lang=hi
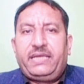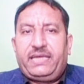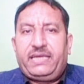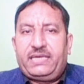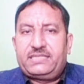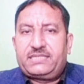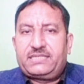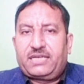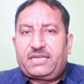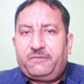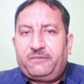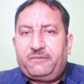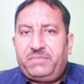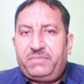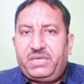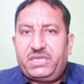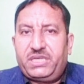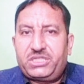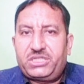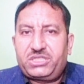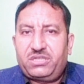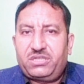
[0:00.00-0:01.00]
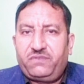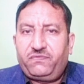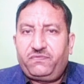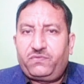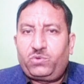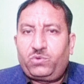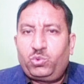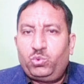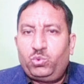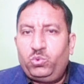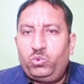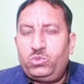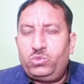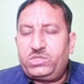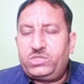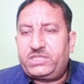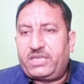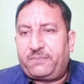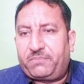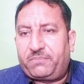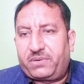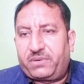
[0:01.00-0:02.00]
इज अ कंबिनेशन ऑफ टू
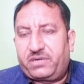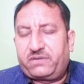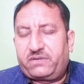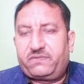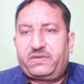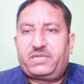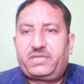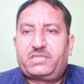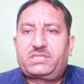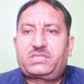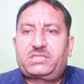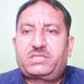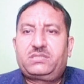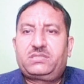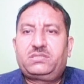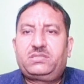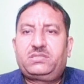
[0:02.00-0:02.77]
सेपरेट वर्ड्स